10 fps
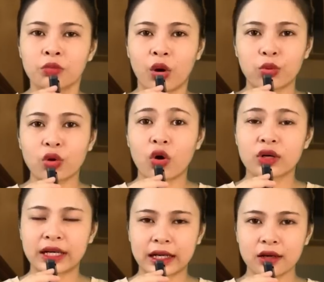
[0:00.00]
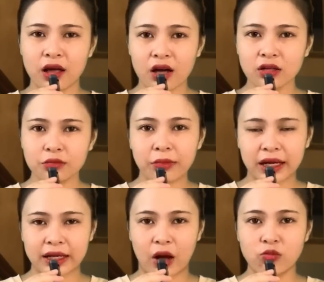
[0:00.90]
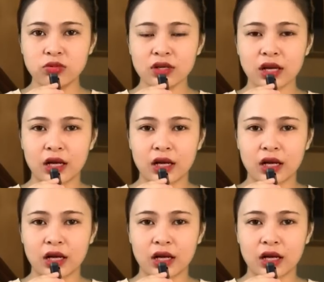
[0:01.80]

một con rắn lớn mà cõng